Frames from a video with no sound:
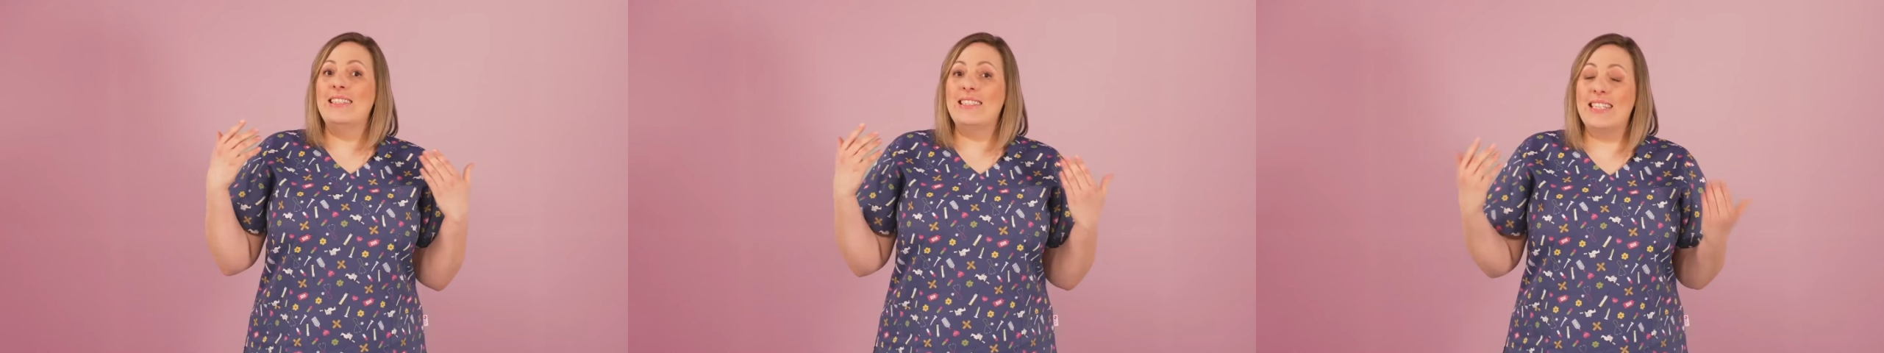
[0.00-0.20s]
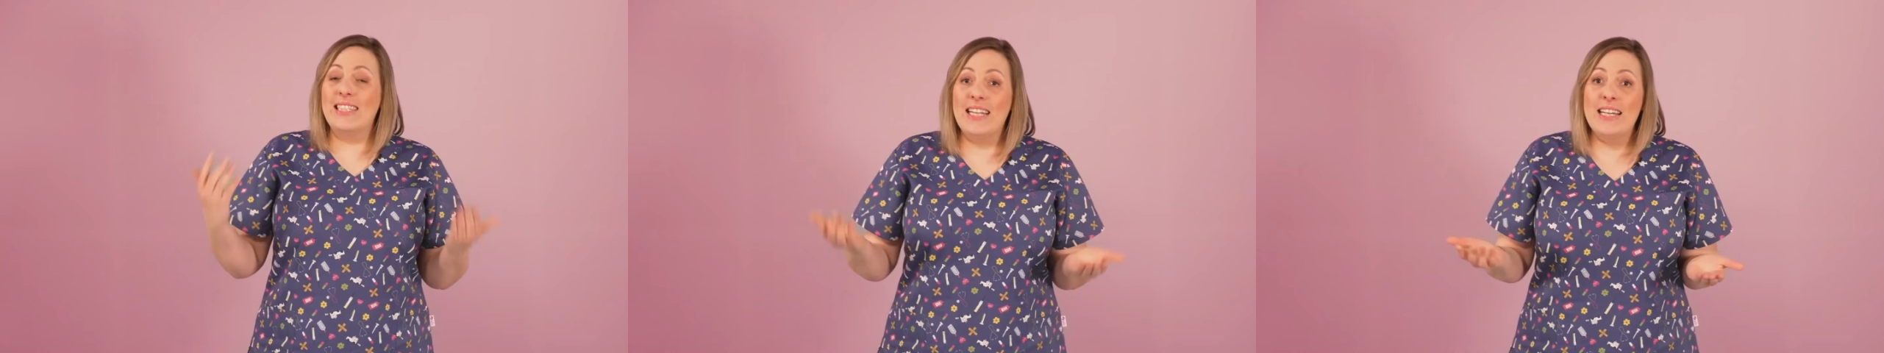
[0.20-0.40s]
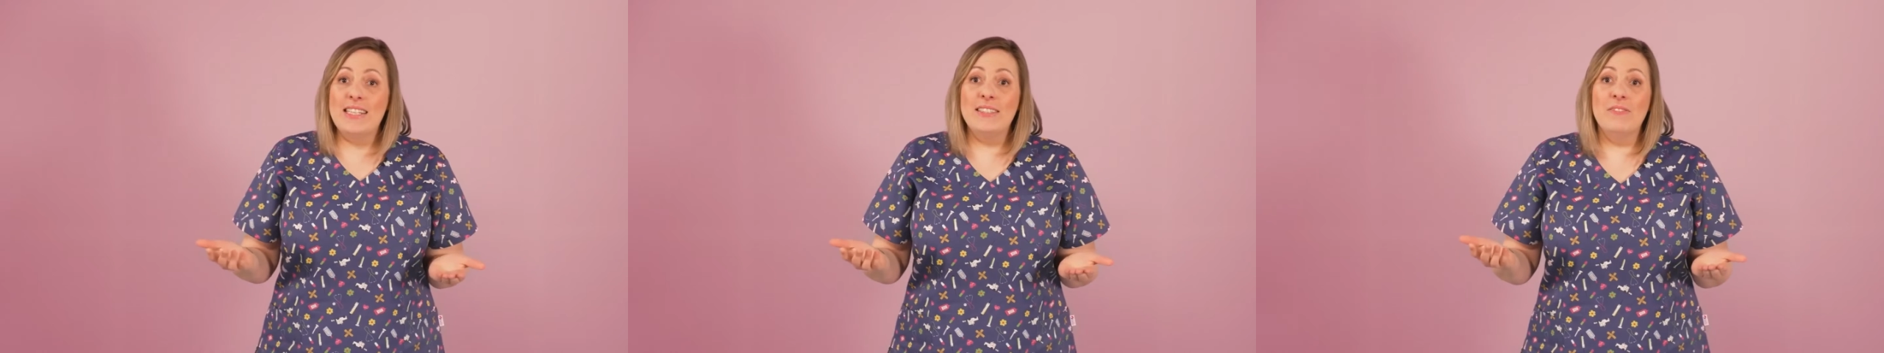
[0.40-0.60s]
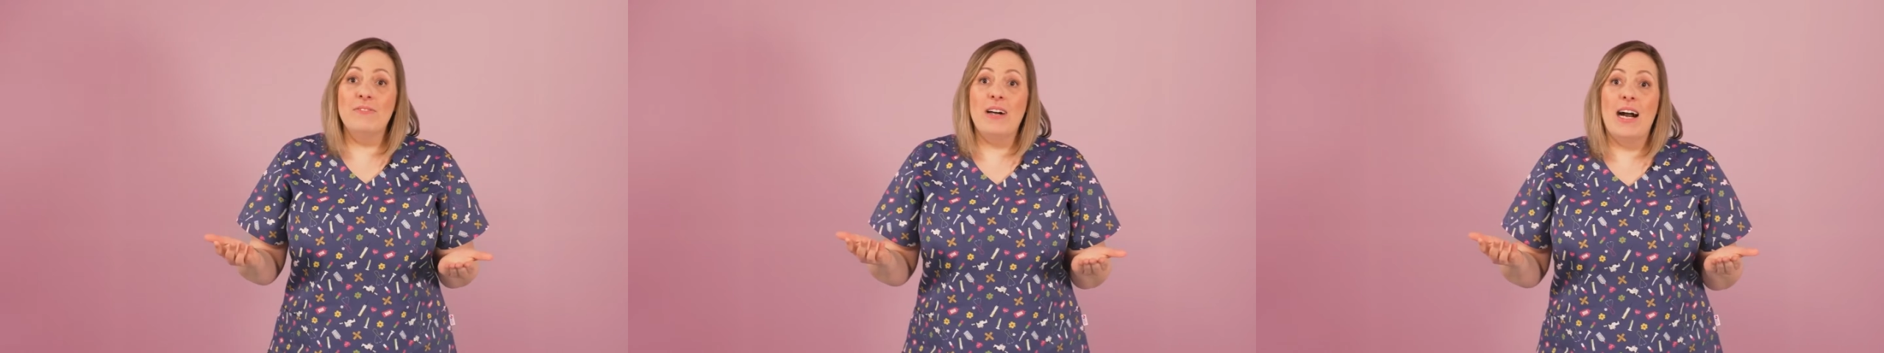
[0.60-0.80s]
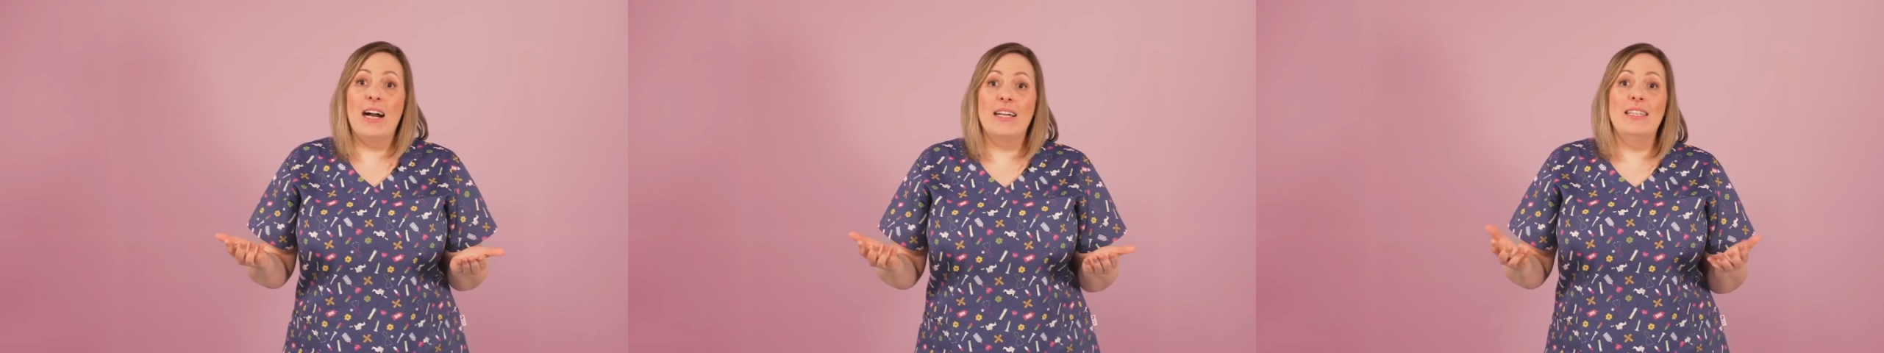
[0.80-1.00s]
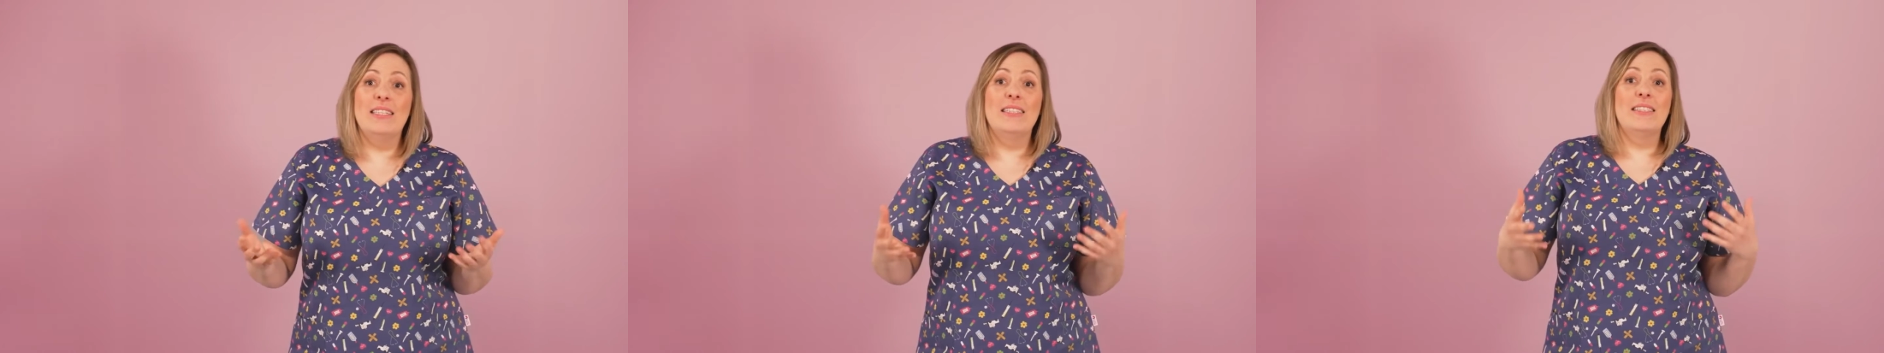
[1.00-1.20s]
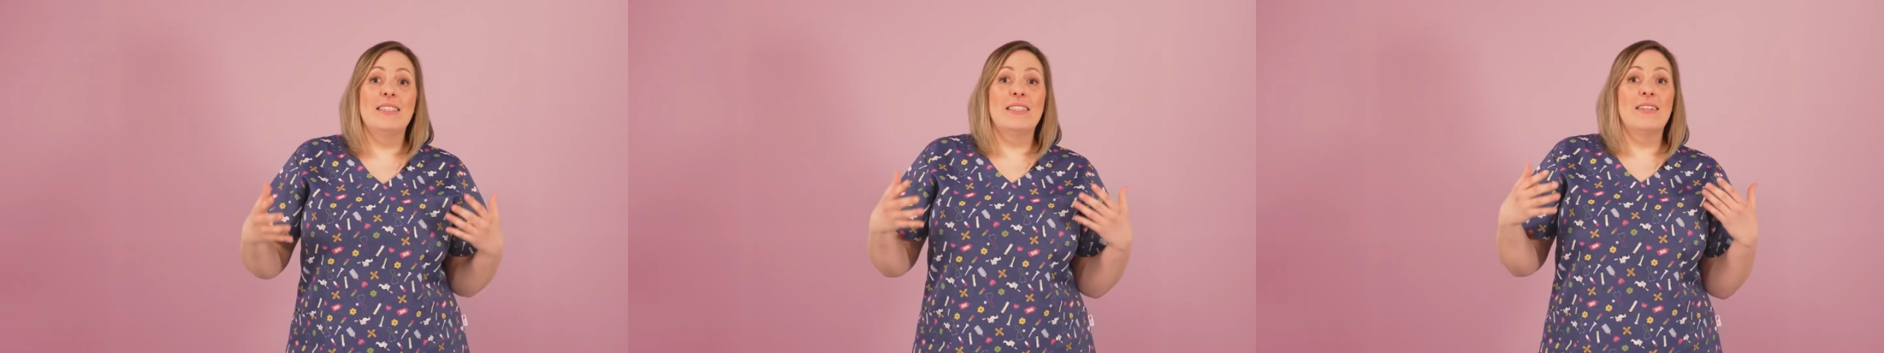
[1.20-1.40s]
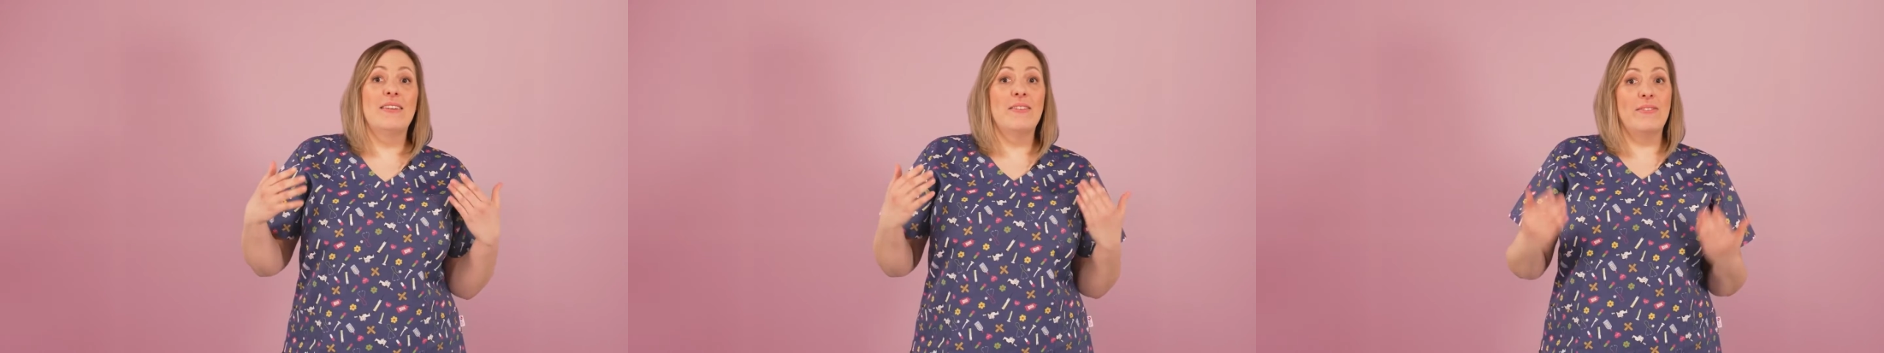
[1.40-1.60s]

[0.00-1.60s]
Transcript: Die nächste Frage ist,